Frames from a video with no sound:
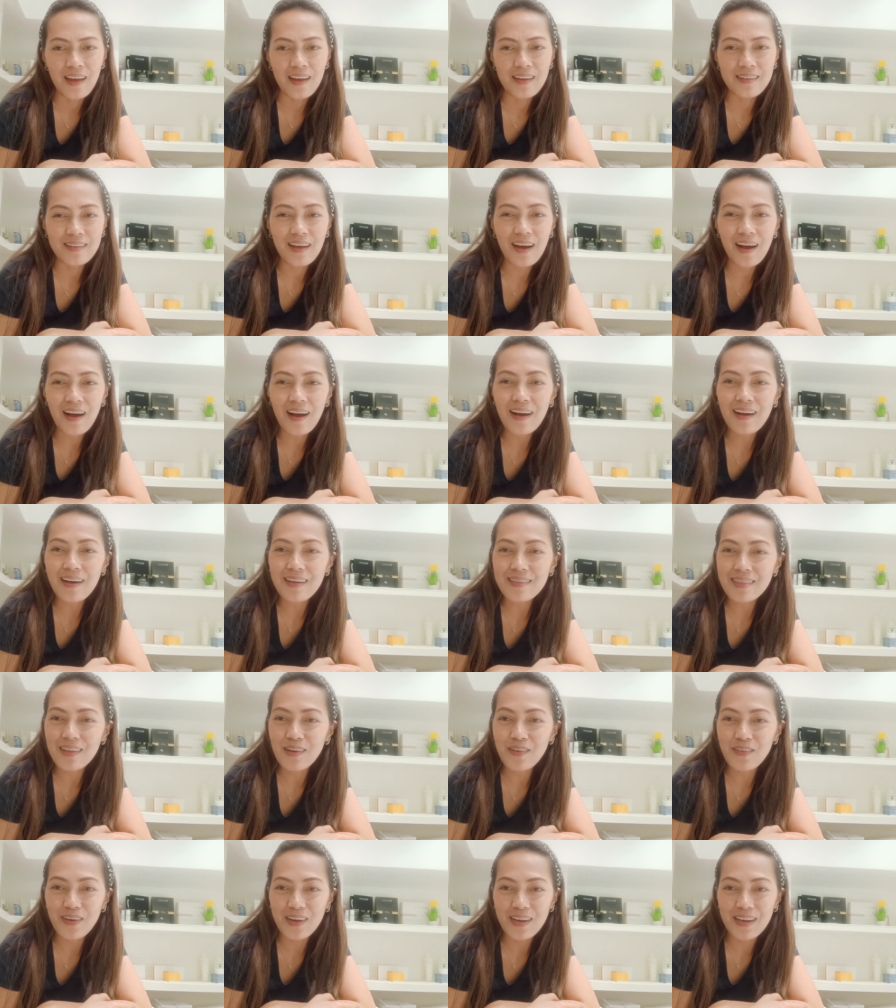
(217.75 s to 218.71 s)

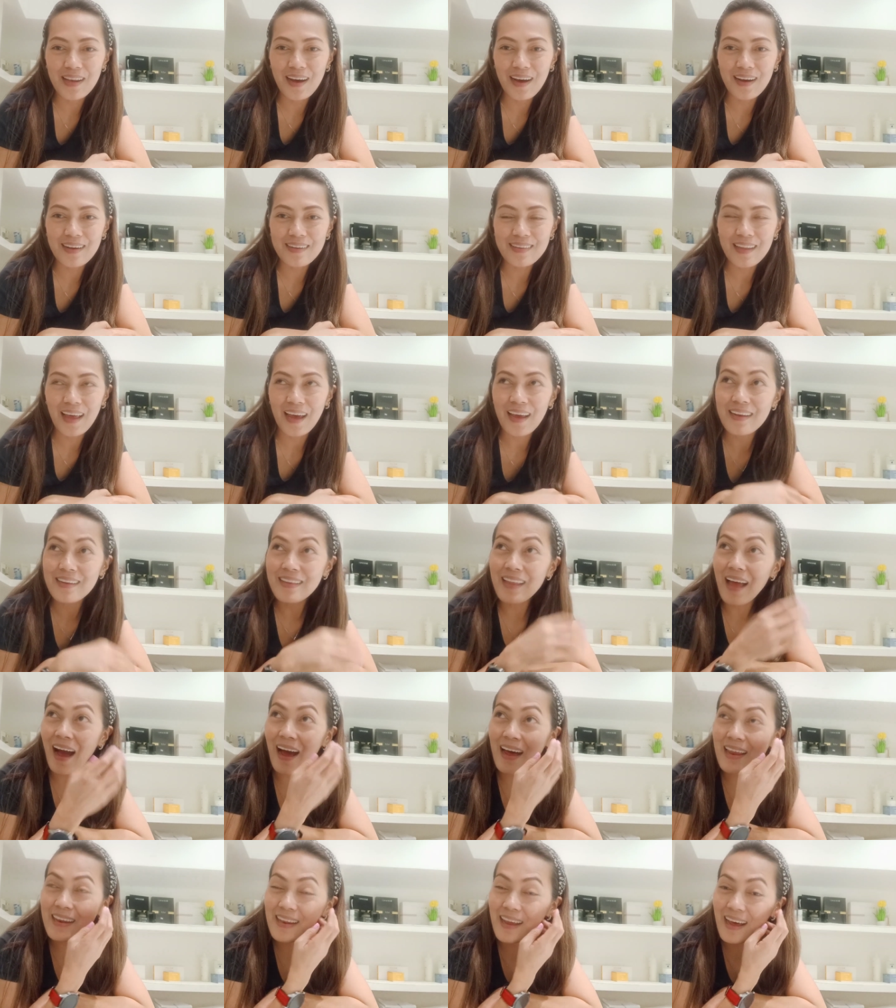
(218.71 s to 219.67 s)
Nakakatawa lang dahil
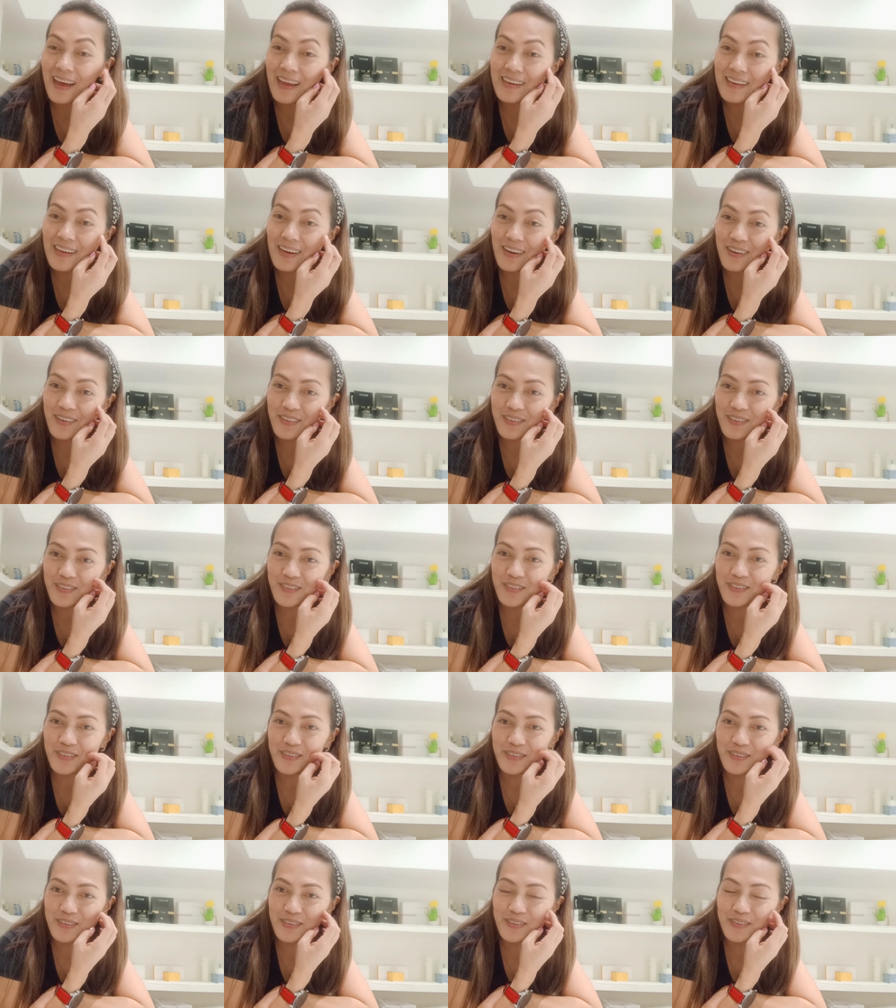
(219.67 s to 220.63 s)
naalala ko
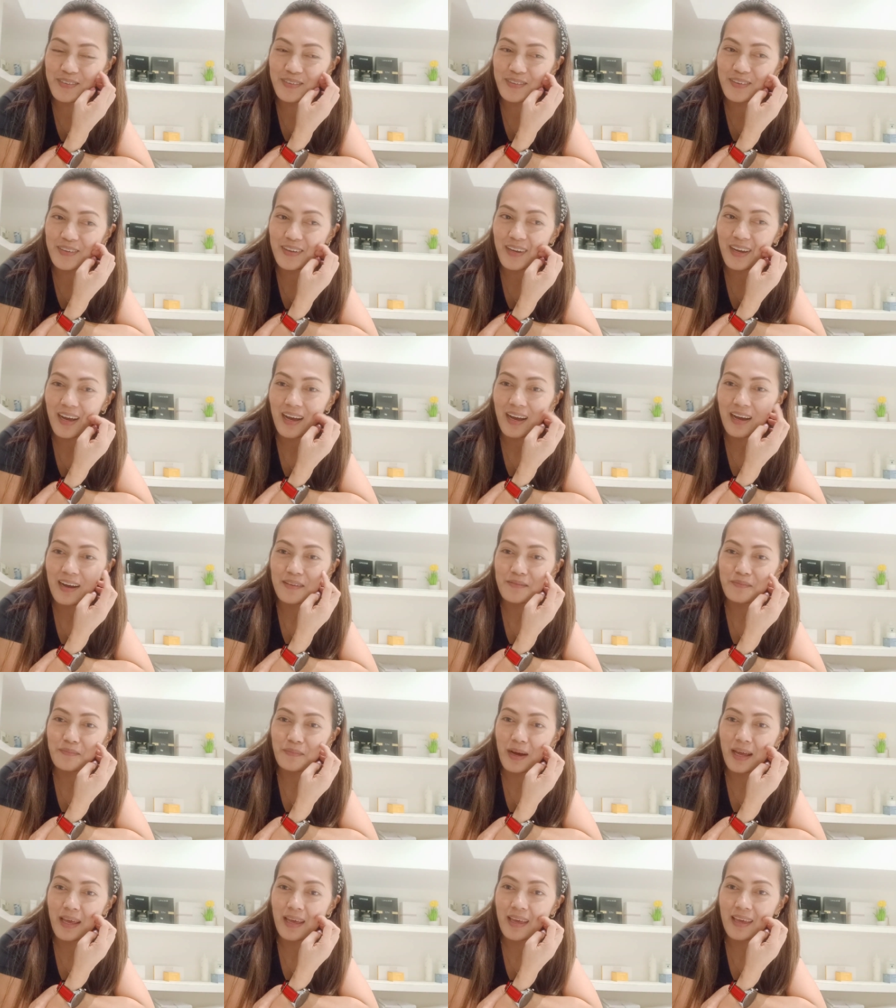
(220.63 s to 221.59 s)
noong
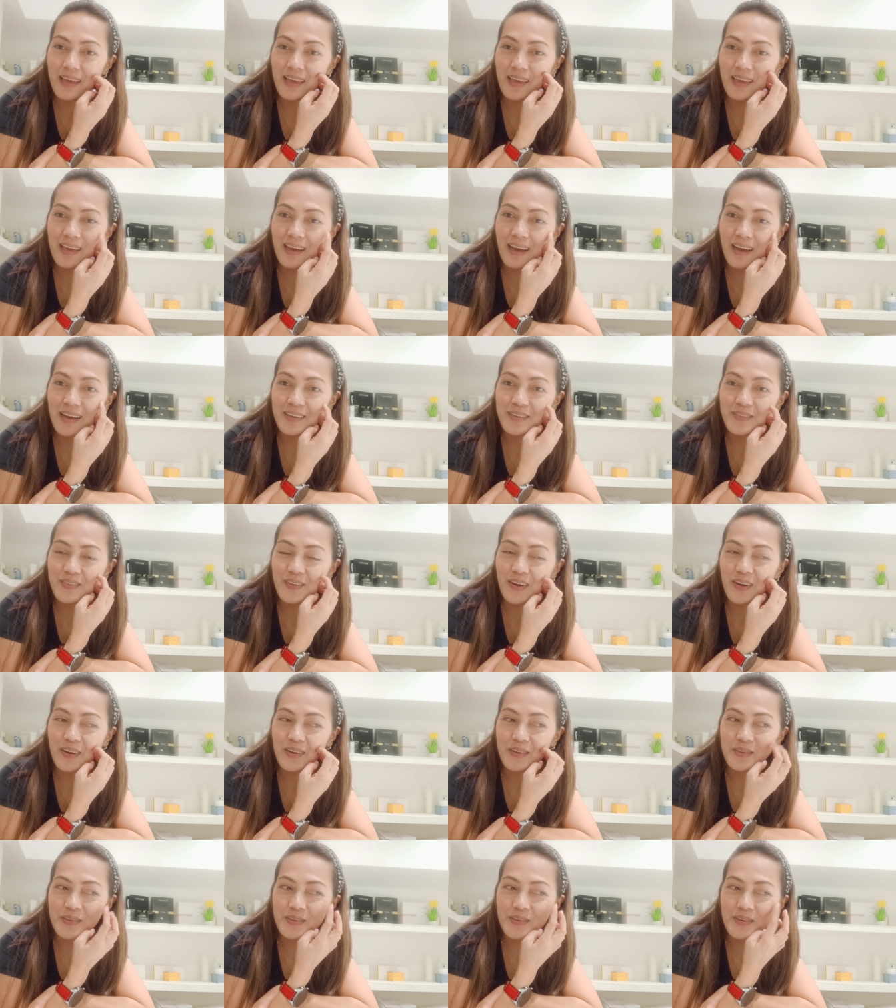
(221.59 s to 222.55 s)
may ano
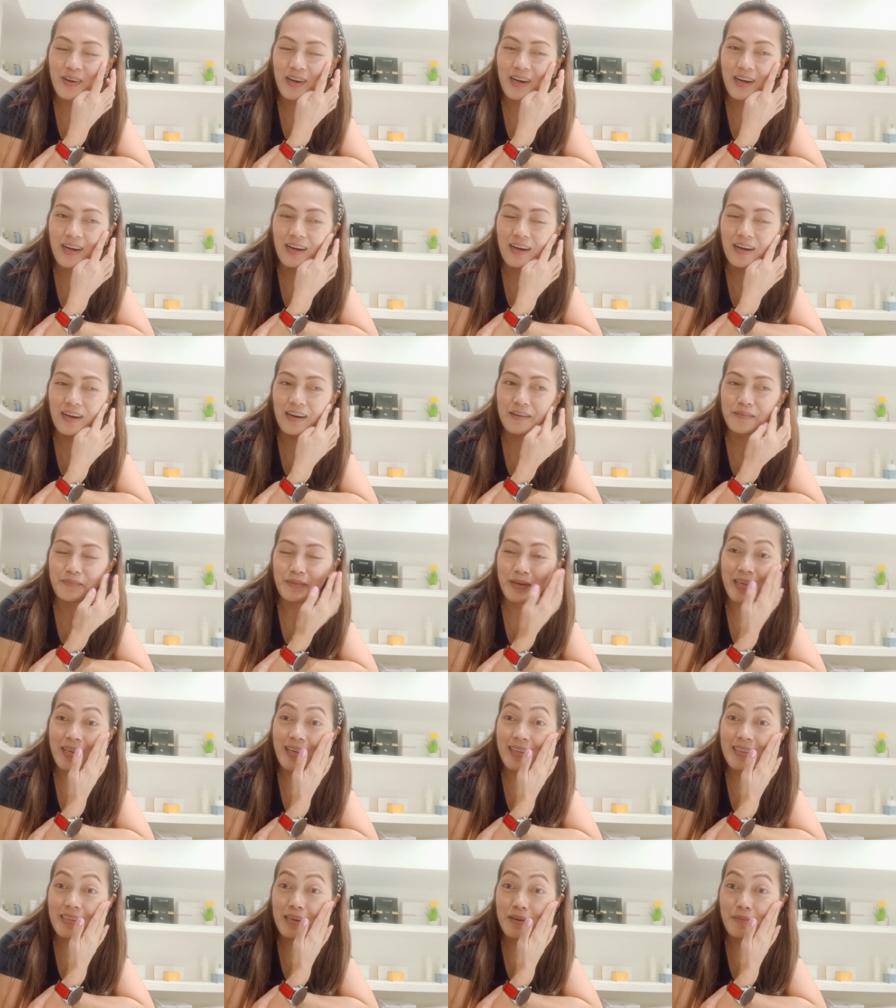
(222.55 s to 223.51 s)
ako, uh, may
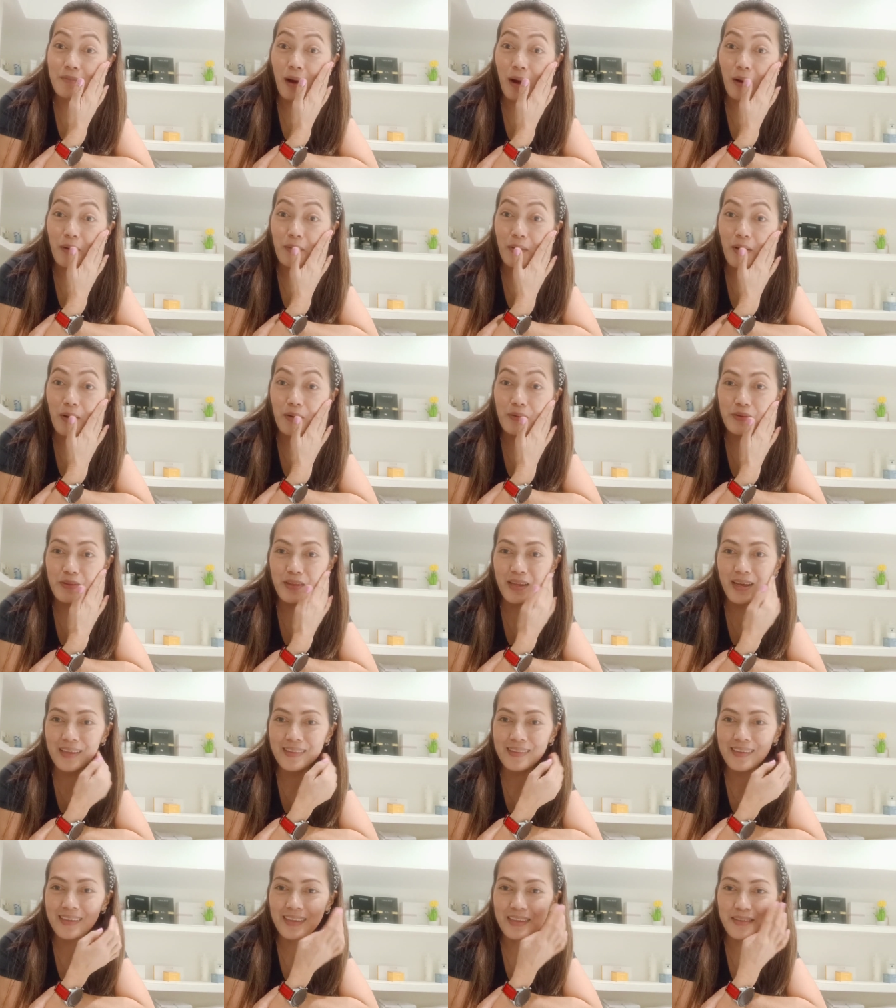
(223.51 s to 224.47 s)
katrabaho ako
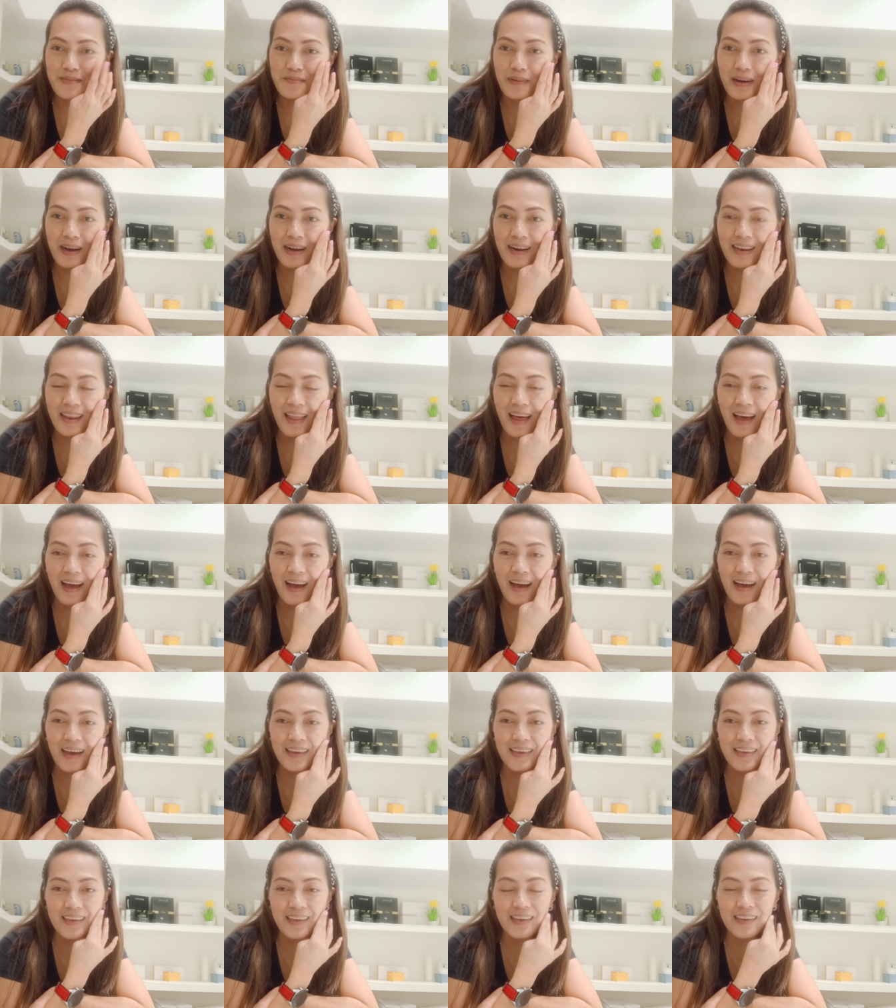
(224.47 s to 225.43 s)
dating ibang
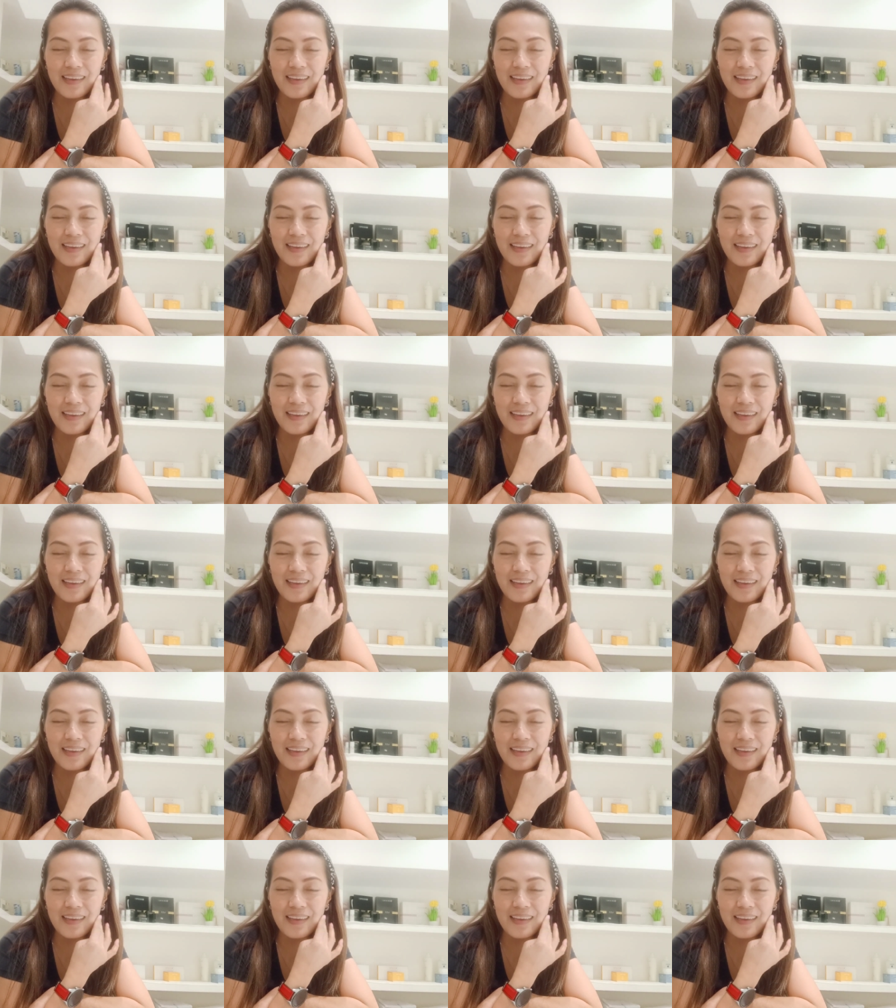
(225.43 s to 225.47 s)
lahi.